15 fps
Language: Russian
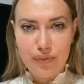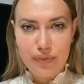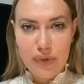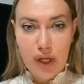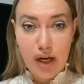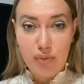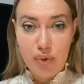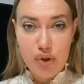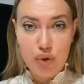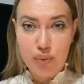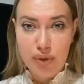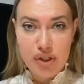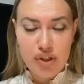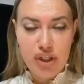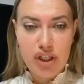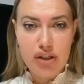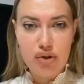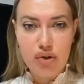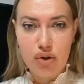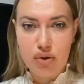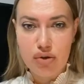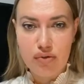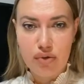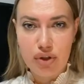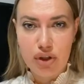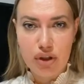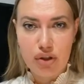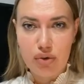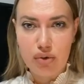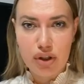Так, прошу прощения, что
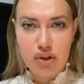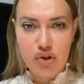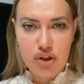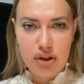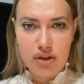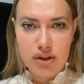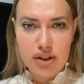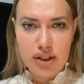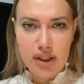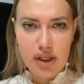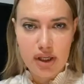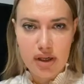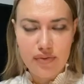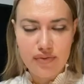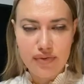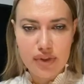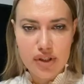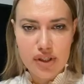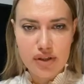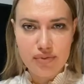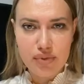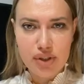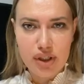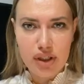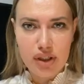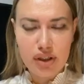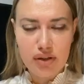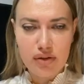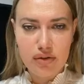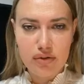сегодня не уложилась. Я на самом
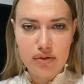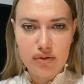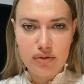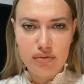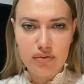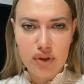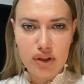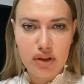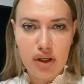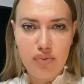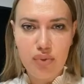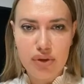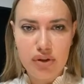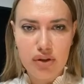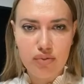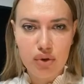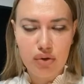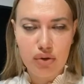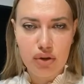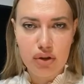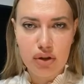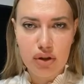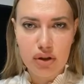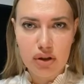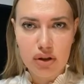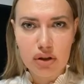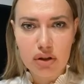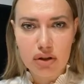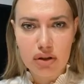деле могла быть намного